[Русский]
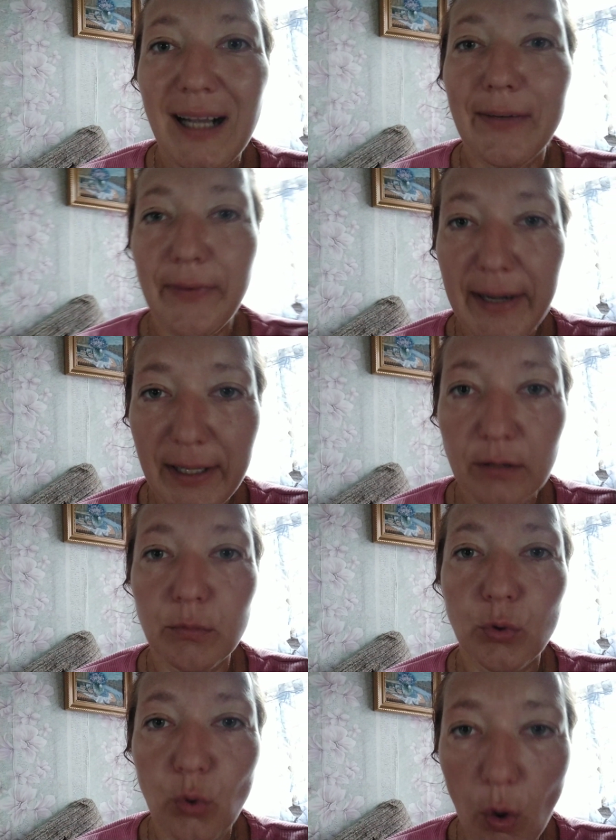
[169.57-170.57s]
К
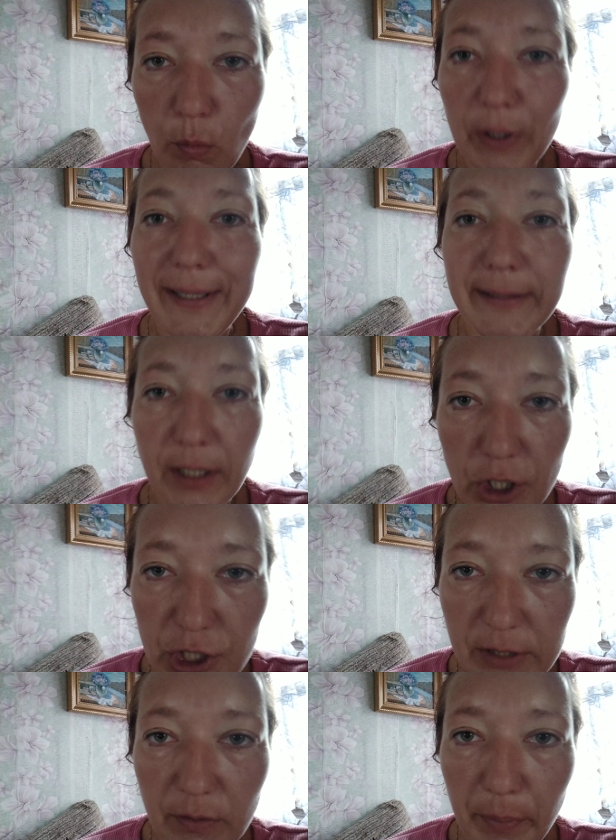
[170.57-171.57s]
аварийному дому
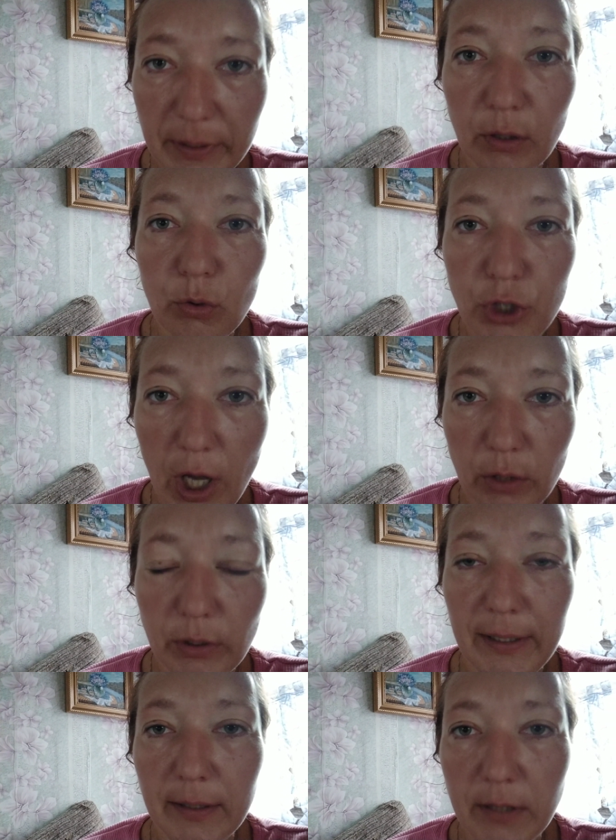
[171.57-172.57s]
электричество подключают.
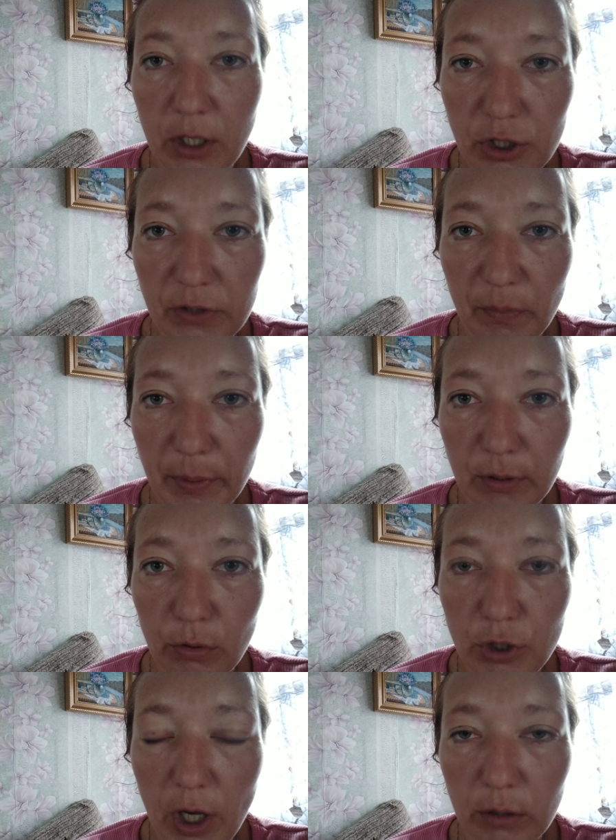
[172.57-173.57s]
Электричество
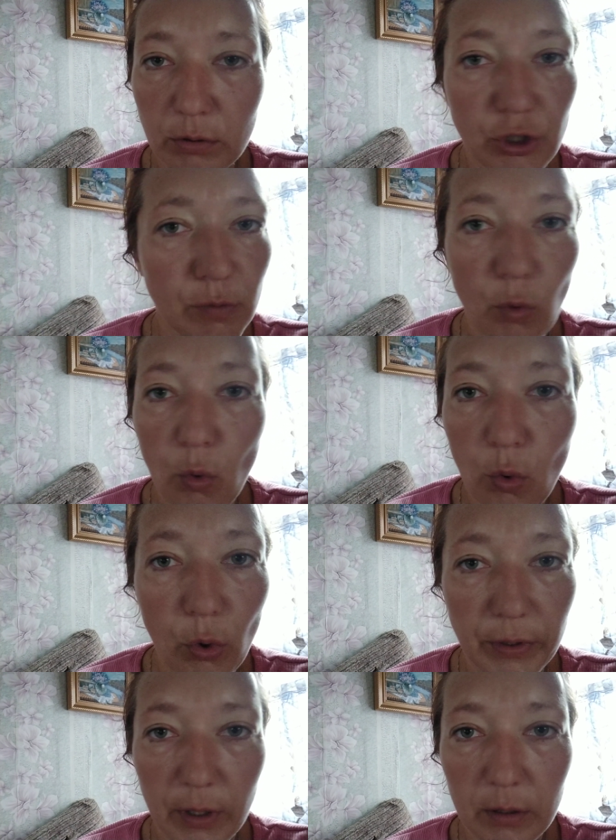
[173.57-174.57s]
подключают к чему
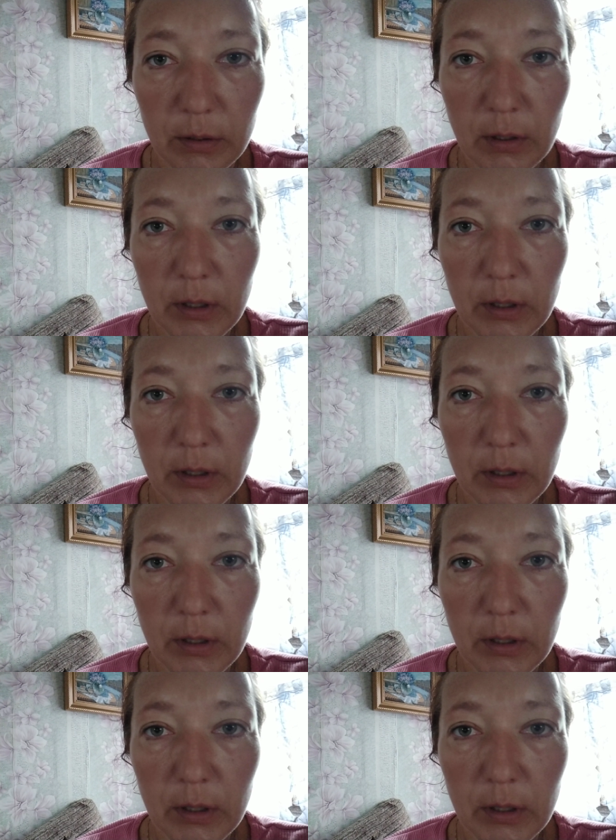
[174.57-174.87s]
угодно.